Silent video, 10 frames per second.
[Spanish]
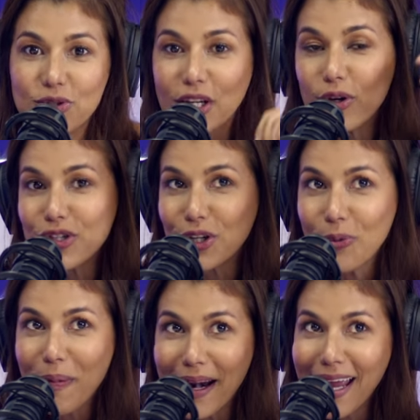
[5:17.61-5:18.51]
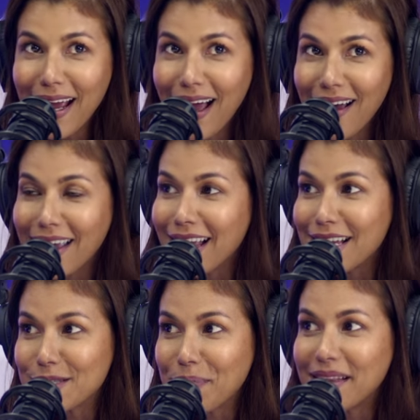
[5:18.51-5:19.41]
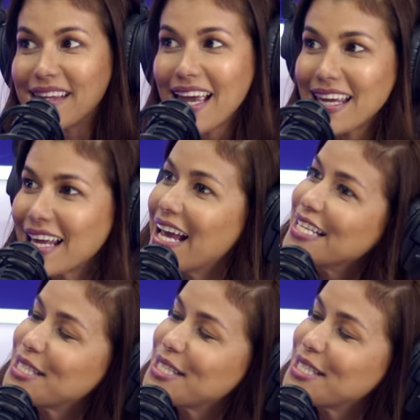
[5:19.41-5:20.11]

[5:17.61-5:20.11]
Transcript: Si usted consiguió pareja en el Speed Day,